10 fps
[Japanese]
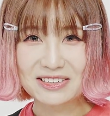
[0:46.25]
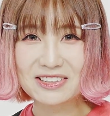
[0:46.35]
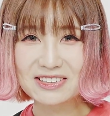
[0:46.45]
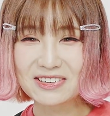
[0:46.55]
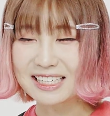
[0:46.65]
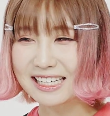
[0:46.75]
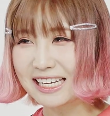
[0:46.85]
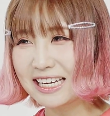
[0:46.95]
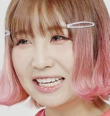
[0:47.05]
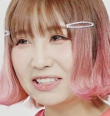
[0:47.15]
その
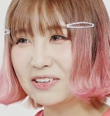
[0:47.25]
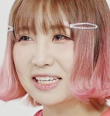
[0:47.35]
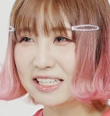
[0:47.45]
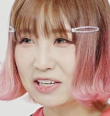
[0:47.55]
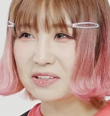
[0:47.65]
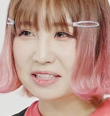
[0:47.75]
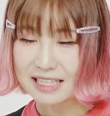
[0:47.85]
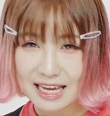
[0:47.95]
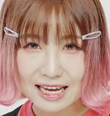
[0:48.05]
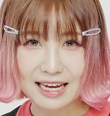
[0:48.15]
時時によっ
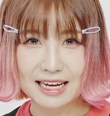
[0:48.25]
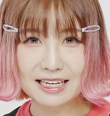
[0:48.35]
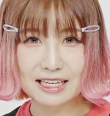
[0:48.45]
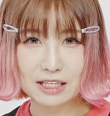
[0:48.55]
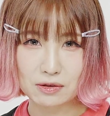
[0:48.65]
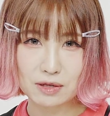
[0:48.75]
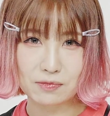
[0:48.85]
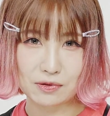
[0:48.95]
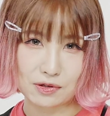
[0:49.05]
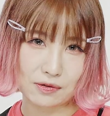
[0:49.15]
て、えっと、
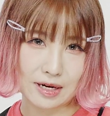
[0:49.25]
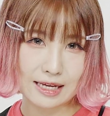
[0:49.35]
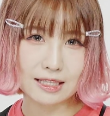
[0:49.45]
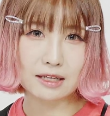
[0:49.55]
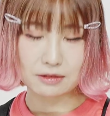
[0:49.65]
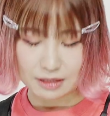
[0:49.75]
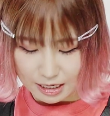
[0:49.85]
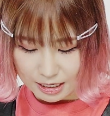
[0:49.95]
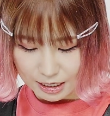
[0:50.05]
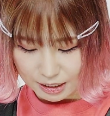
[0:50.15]
リップの色を変えたく
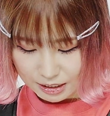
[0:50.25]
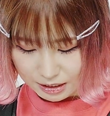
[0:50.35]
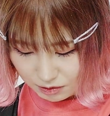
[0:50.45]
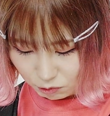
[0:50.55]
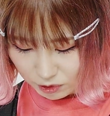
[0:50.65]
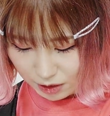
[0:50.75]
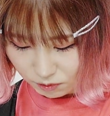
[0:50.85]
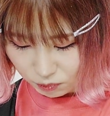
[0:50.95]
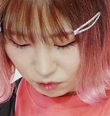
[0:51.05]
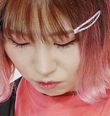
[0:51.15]
てもう
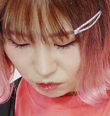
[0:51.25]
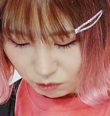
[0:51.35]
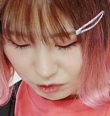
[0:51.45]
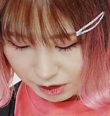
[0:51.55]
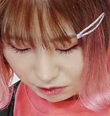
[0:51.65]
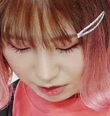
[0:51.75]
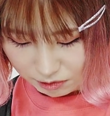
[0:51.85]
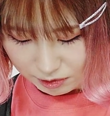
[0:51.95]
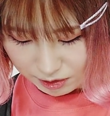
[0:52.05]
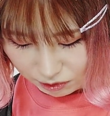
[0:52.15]
何本も持ち歩いて
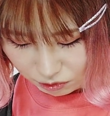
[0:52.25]
るんですけ